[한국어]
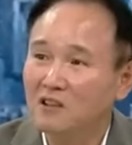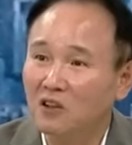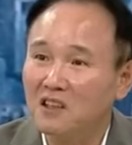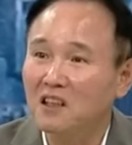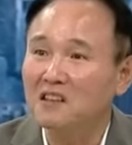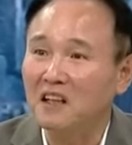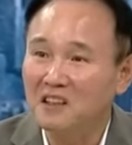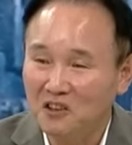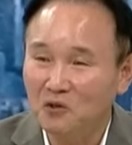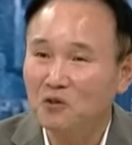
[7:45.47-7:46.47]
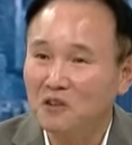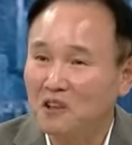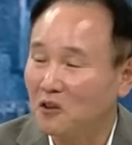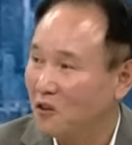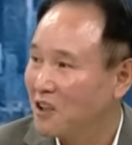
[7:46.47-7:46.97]
연기가 되는 이유는 이제
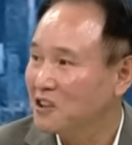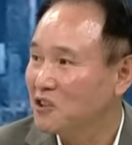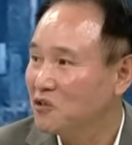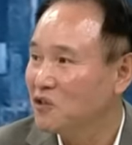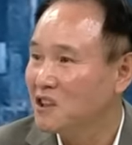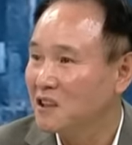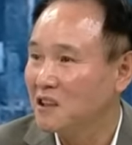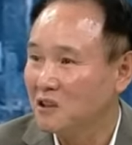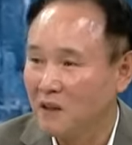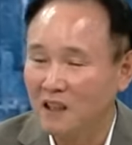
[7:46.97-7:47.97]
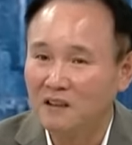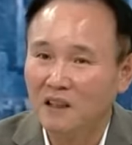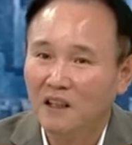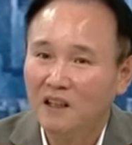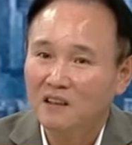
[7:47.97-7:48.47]
여러 가지 이유들이 있겠지만
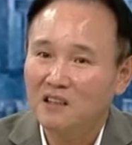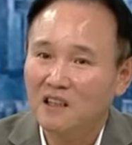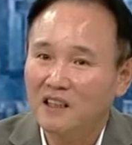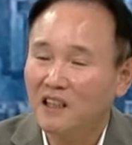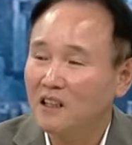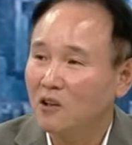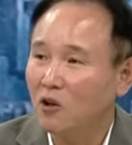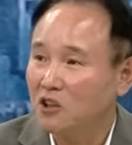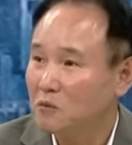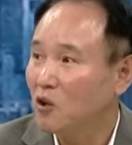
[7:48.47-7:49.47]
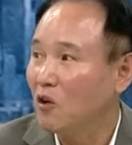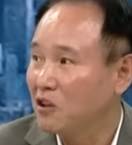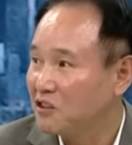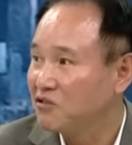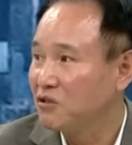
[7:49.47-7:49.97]
차량이 커지면
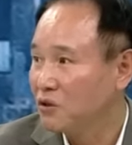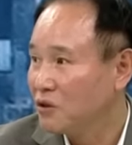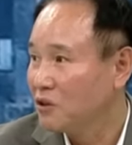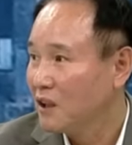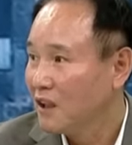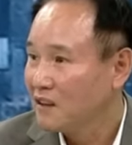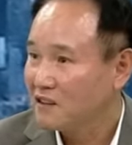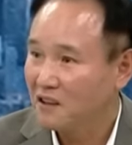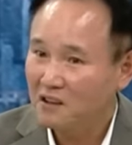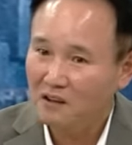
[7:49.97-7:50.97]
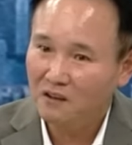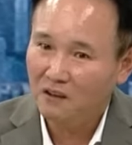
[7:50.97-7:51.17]
커질수록 사실은